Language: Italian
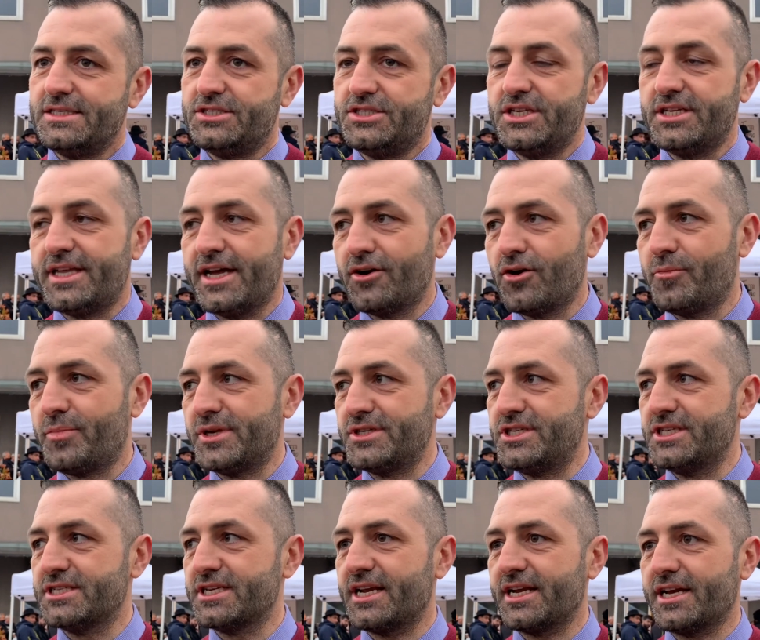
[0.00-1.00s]
Ci tengo a
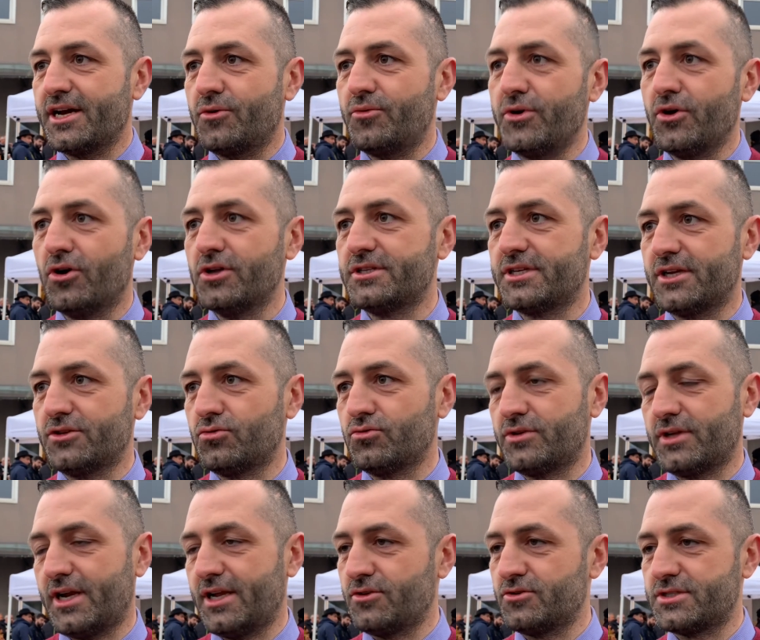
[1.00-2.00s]
precisare che qui oltre
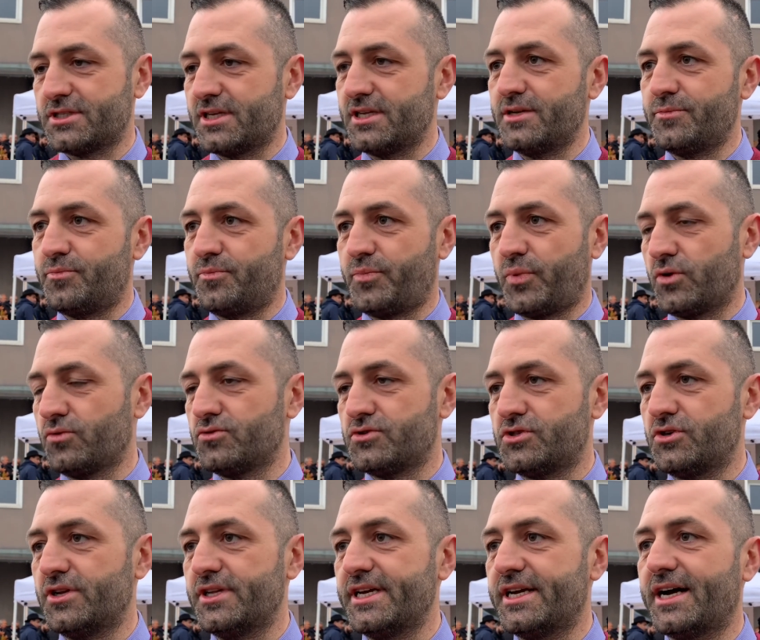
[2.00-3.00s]
tutta la nostra di
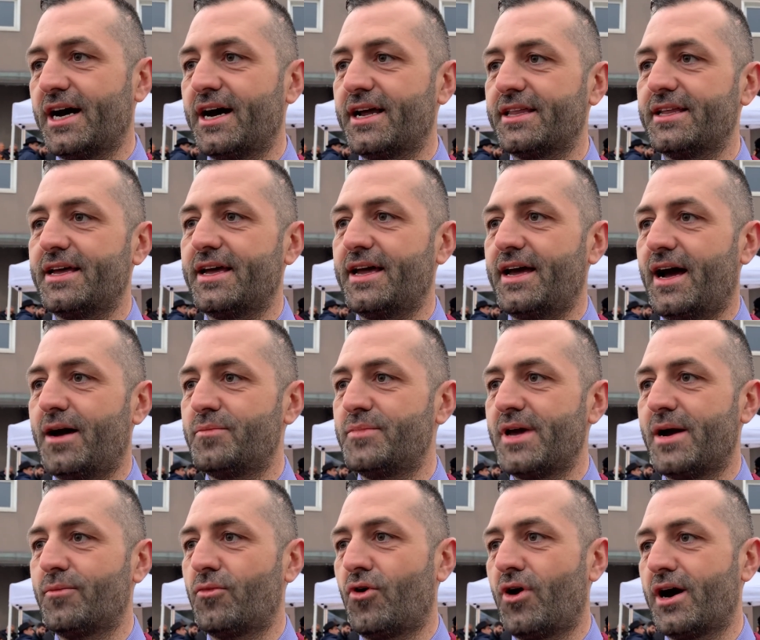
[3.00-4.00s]
produzione di carne
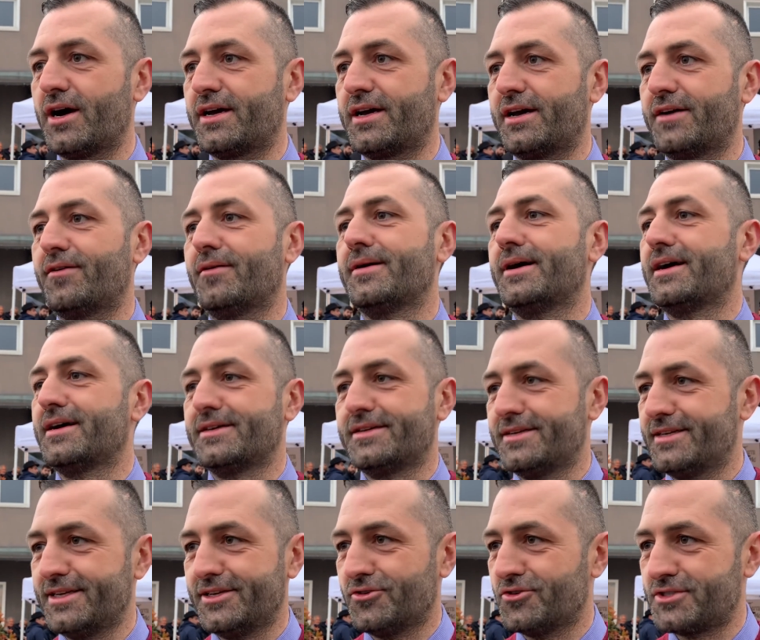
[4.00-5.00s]
abbiamo anche vabbè,
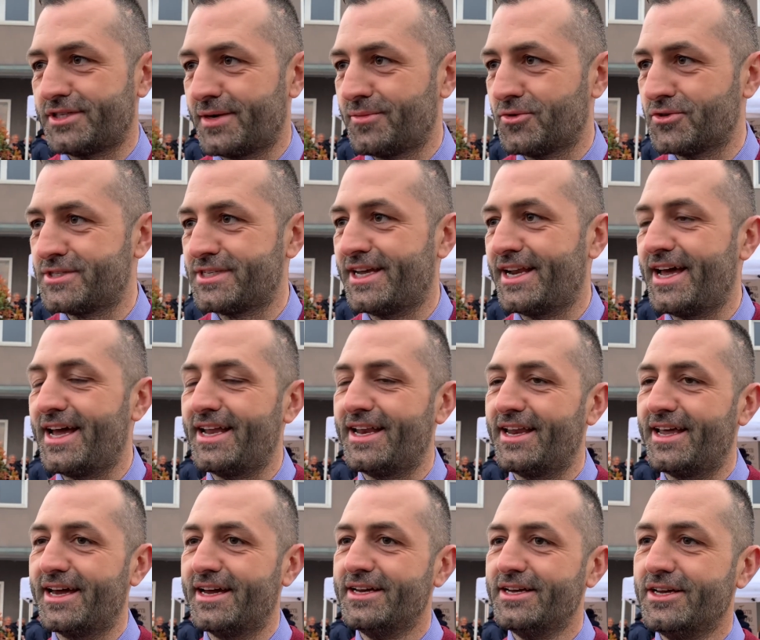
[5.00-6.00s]
le nostre
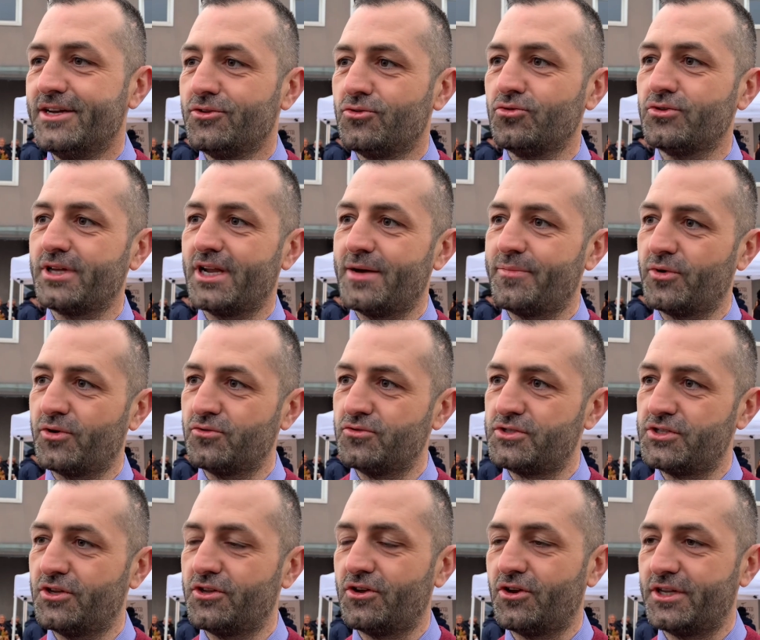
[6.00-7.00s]
mozzarelle, tutta la
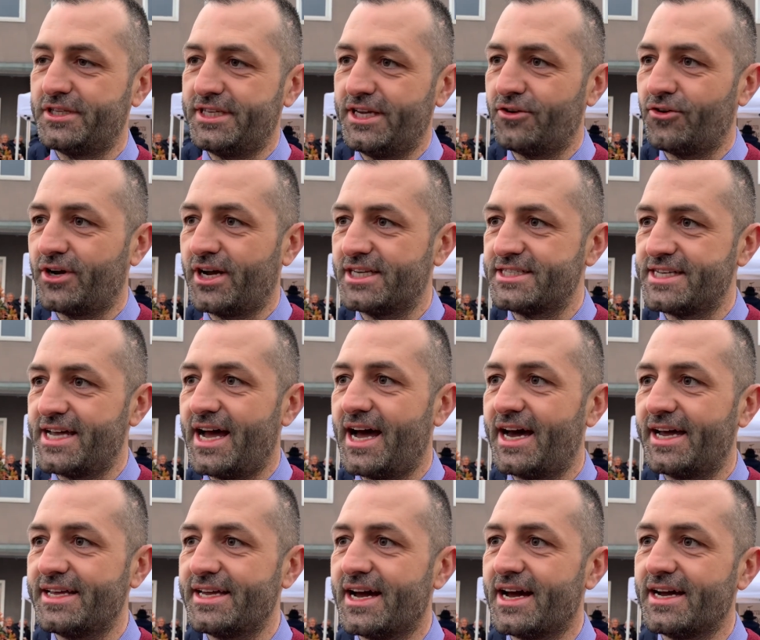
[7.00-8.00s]
produzione lattiero
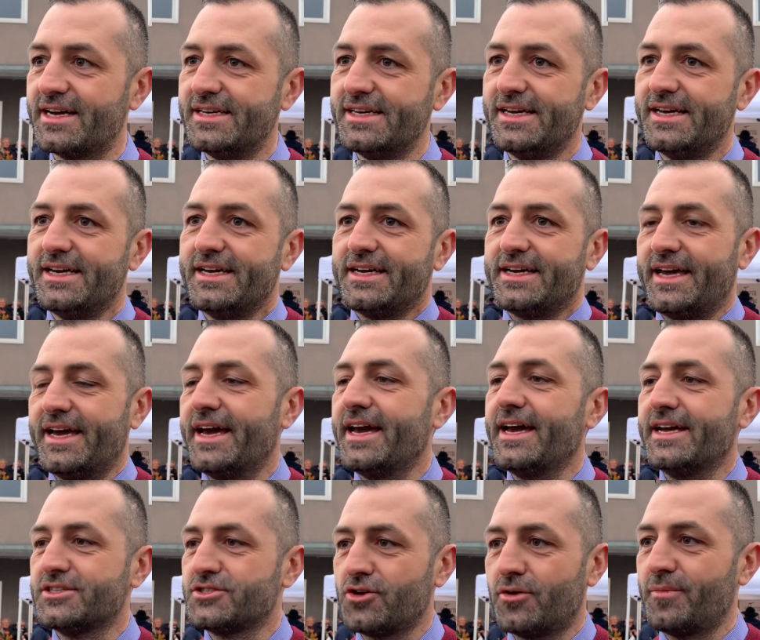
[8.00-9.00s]
casearia
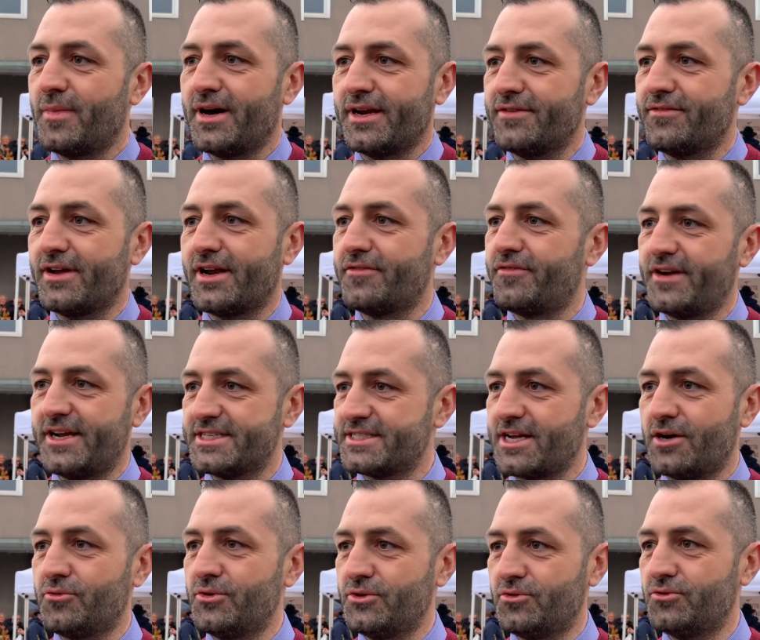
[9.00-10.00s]
che insomma arriverà
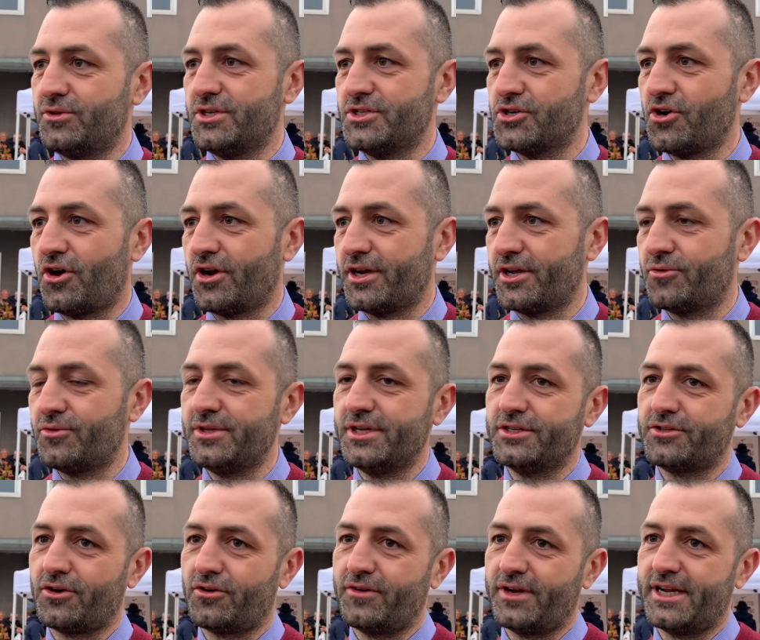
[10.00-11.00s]
fresca qui tutti i giorni,
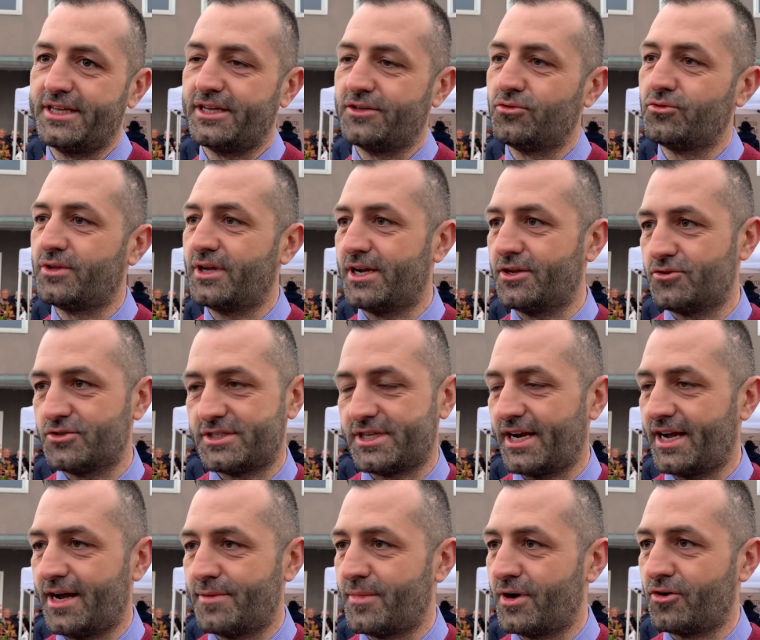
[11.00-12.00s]
quindi troverete tutta la
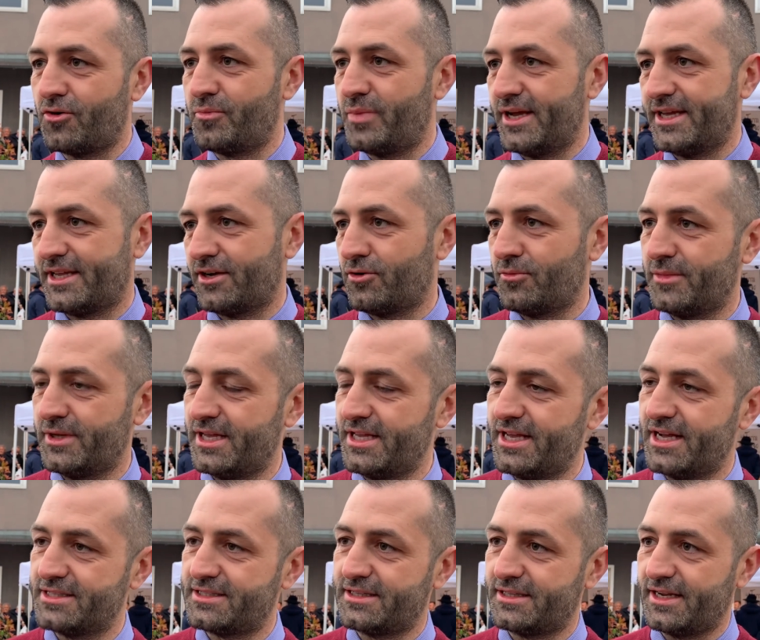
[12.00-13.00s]
nostra gamma completa come
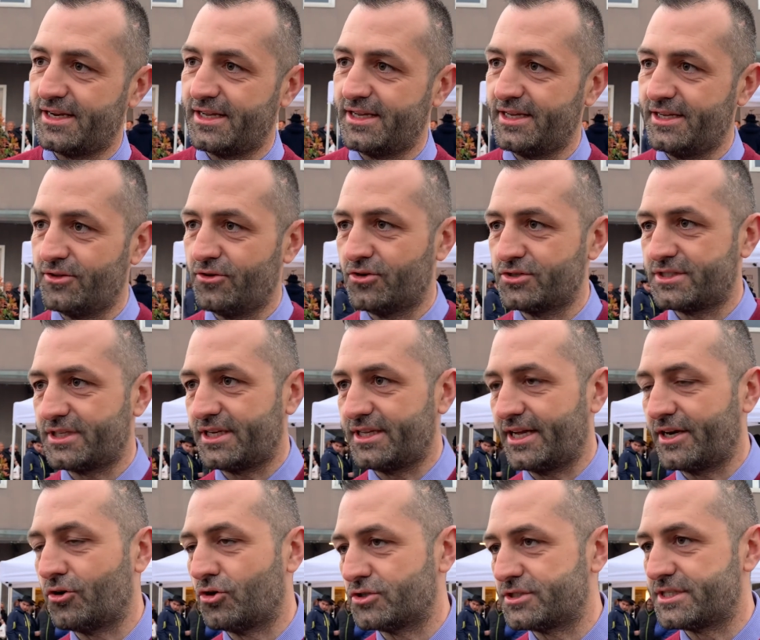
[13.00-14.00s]
negli altri nostri
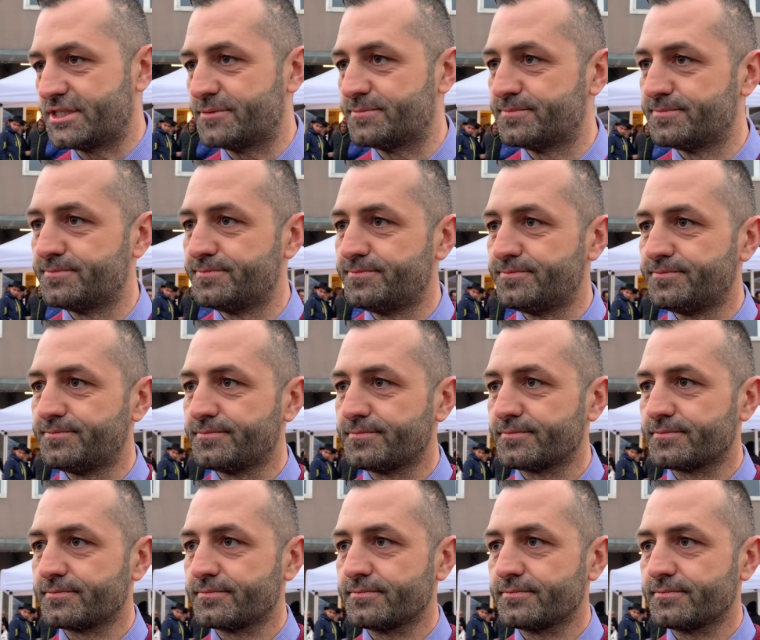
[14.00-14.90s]
negozi.